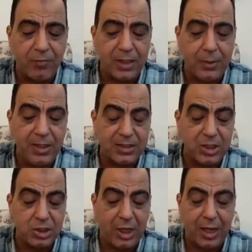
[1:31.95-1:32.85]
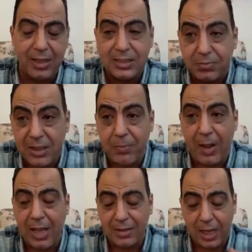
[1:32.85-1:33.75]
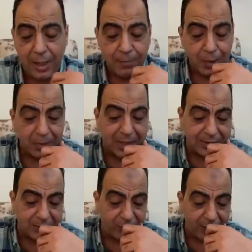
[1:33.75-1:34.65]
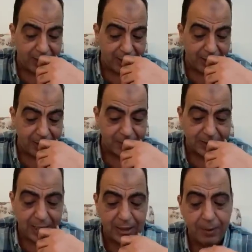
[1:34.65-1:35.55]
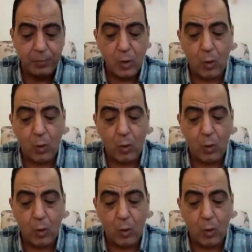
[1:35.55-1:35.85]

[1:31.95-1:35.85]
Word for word: بدلا من حسين الشحات لازم تبقى انت بتكثف المساله دي